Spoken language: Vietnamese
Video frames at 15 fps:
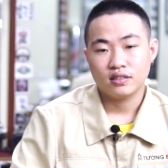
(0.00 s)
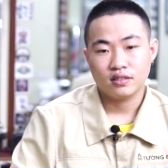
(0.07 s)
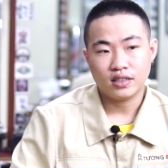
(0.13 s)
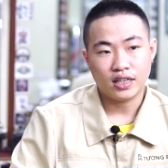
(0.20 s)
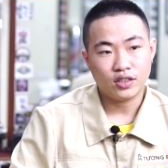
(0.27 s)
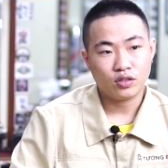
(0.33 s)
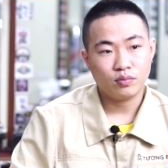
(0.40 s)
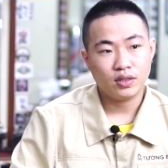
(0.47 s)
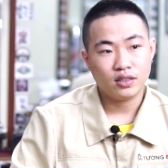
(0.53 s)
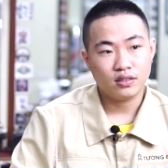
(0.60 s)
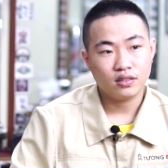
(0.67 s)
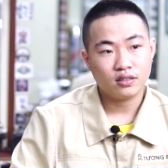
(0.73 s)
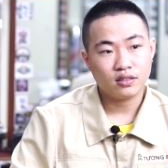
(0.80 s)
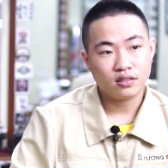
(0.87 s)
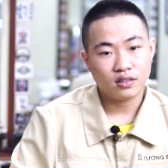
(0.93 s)
dạy cho mình
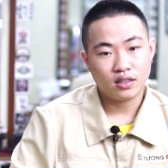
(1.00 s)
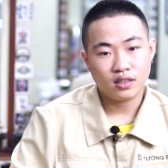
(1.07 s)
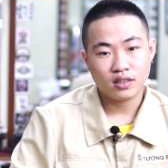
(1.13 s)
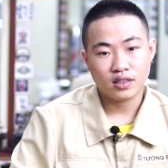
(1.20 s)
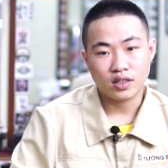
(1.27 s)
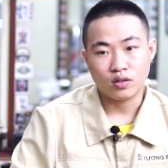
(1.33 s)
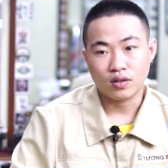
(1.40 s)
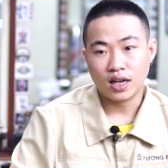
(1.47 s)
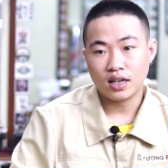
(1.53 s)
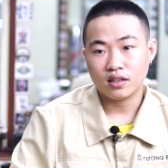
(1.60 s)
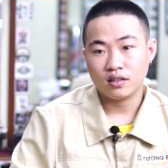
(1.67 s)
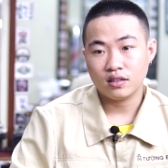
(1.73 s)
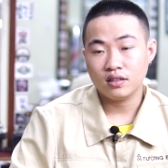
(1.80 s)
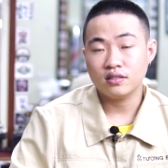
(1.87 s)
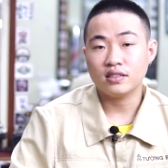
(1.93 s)
những kiểu cắt
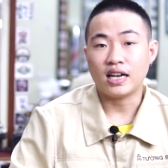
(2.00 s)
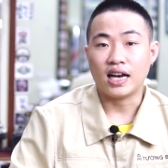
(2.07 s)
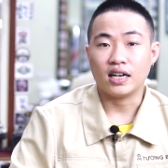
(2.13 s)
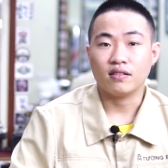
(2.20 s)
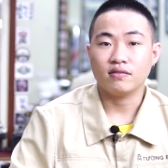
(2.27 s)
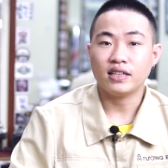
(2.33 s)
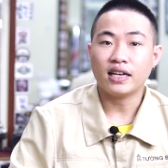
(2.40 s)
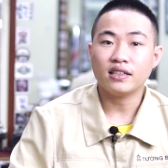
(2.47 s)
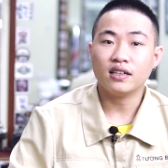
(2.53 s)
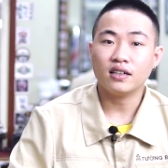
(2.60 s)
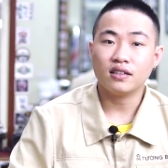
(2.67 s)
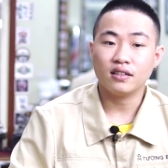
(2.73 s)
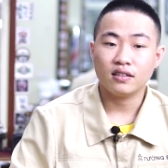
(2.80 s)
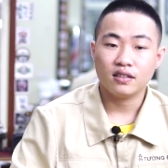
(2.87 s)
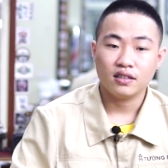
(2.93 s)
đơn giản và nhanh nhất
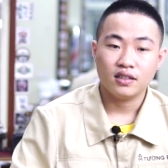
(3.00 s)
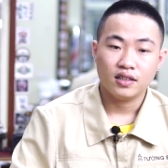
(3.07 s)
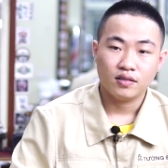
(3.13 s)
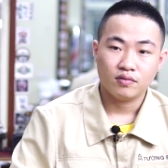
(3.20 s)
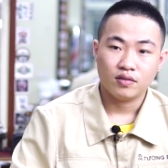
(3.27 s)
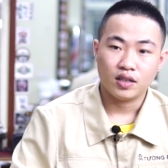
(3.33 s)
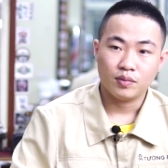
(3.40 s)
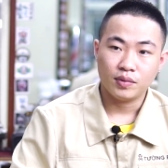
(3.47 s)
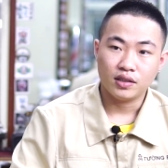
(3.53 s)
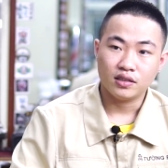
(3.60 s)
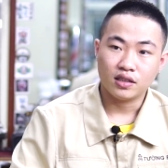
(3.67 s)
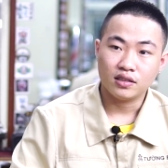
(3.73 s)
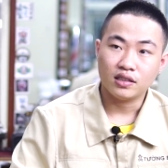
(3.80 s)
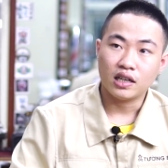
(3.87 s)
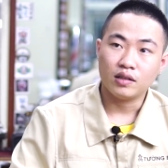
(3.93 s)
và mình
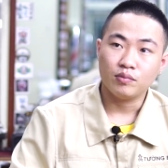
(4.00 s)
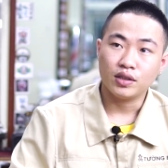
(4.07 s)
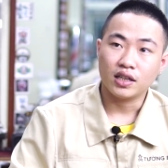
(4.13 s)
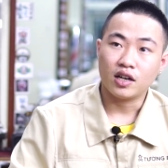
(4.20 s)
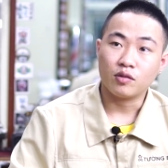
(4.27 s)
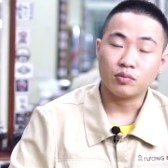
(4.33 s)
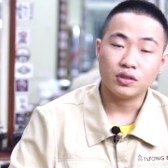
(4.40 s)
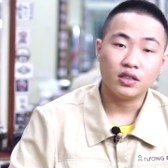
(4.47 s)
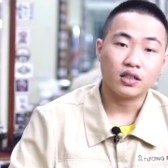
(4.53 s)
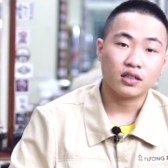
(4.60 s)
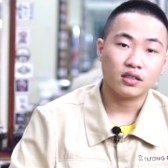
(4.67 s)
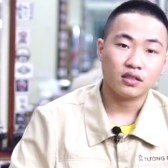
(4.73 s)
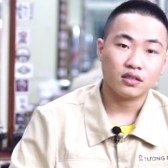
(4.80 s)
dần dần mình học được